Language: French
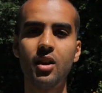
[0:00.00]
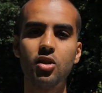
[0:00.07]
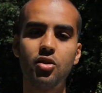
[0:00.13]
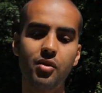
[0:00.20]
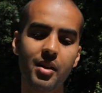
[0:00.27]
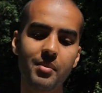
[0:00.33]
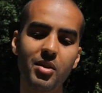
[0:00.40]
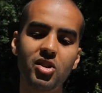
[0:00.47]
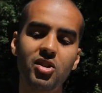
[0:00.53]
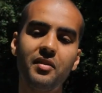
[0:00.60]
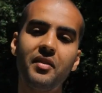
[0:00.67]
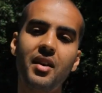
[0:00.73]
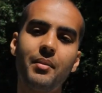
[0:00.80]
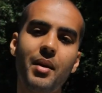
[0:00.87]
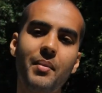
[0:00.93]
Tu vois, moi j'ai
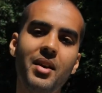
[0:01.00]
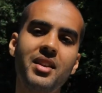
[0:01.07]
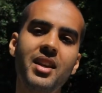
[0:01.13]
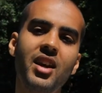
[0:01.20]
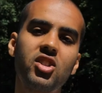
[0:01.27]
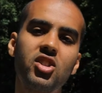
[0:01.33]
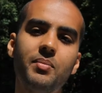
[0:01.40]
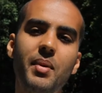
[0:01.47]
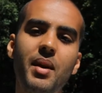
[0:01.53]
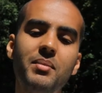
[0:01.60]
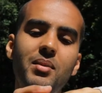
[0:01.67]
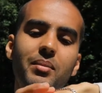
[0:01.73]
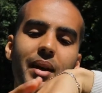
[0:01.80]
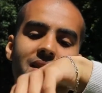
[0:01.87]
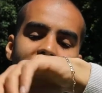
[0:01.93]
fait à ma manière, je n'ai pas
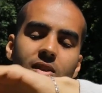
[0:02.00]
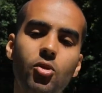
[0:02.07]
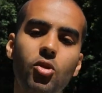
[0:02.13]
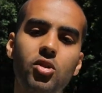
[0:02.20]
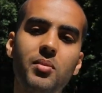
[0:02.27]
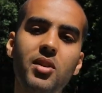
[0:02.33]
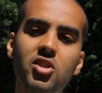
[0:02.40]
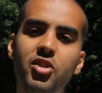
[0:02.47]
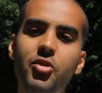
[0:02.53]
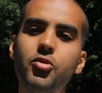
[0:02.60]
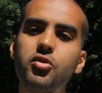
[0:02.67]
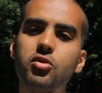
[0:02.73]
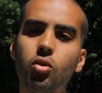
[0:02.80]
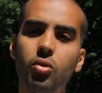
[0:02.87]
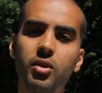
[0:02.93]
mis le bracelet dans l'autre main, j'ai
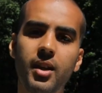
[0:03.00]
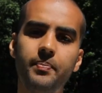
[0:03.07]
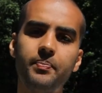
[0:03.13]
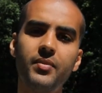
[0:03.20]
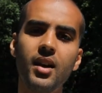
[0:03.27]
juste tourné.